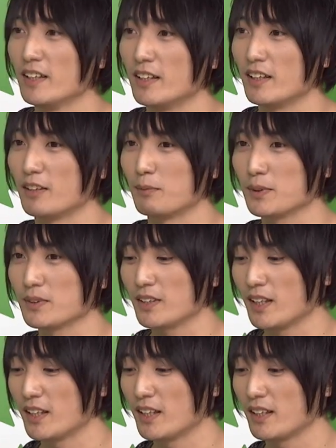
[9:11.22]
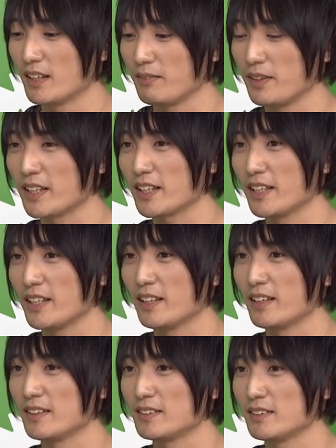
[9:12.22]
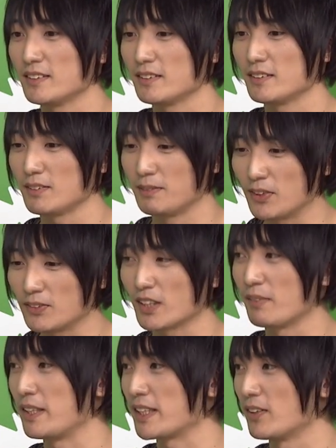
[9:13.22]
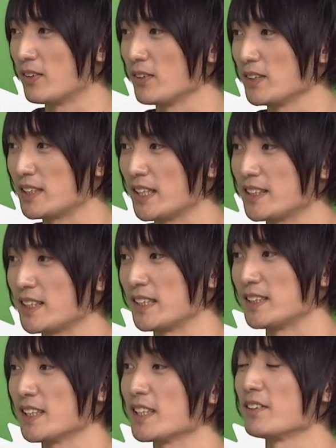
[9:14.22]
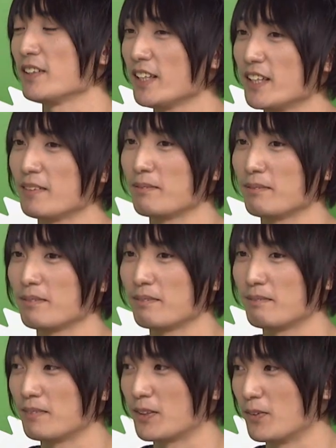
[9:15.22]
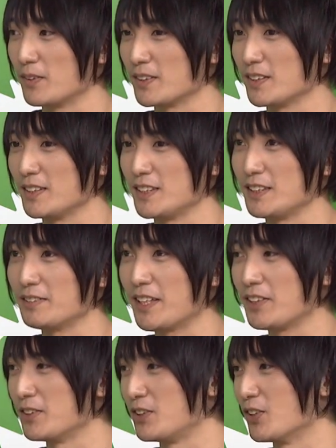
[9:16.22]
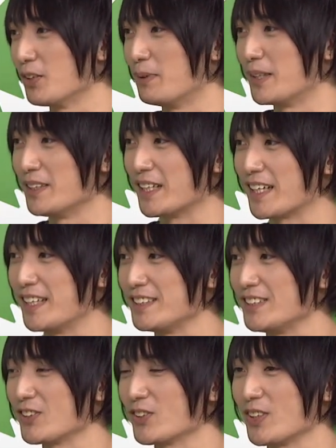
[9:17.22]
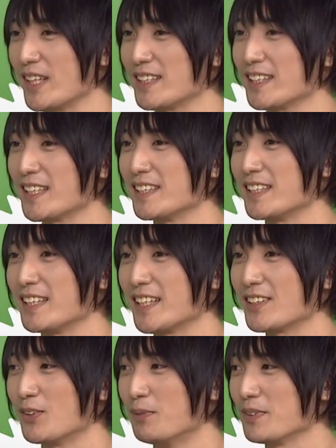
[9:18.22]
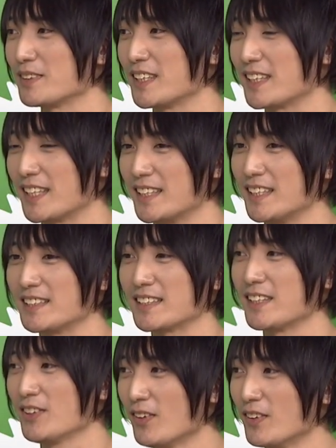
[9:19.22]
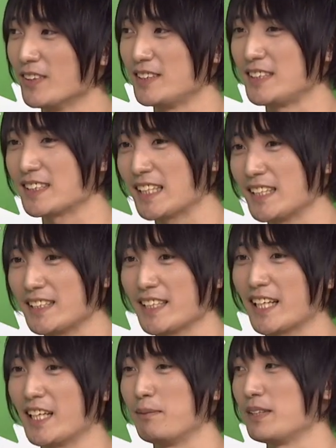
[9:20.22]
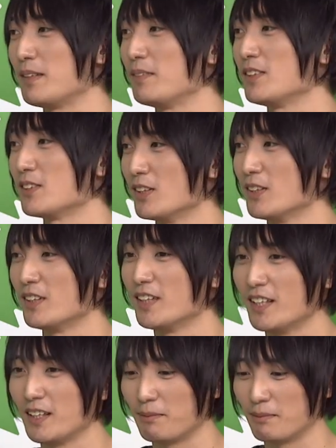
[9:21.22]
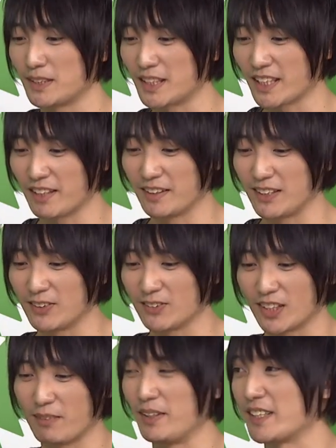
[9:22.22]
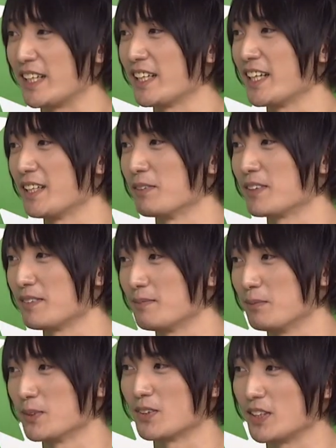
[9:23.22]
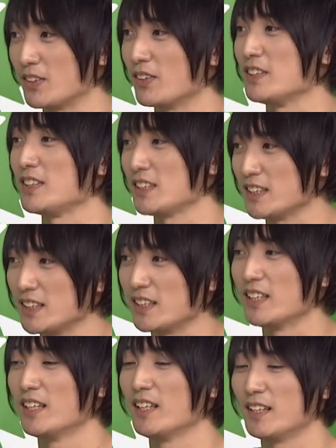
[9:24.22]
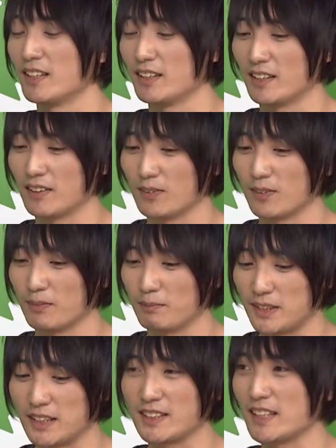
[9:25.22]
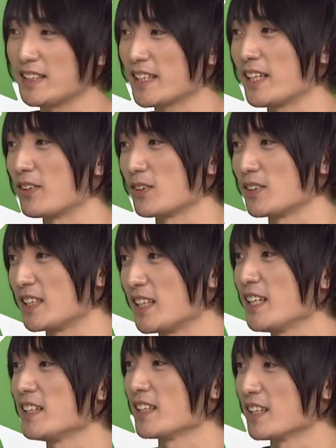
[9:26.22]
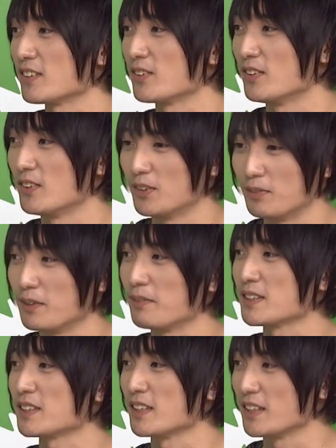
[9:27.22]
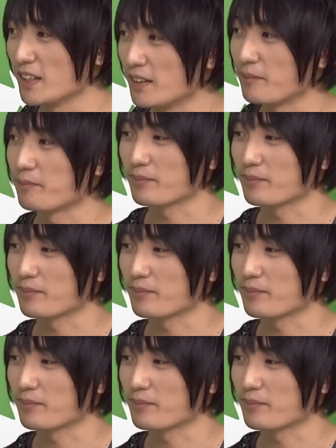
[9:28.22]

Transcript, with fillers: あの僕はアメリカで日本とアメリカを行ったり来たりしてたので、まあ、こういわゆるグローバルな感じのことをやってたんだなと思ってたんですけど、はい実際世界見てみると、まあ、世界は日本とアメリカ以外にももっと広いしあの全然世界のこと知らないんだなと思いましたね。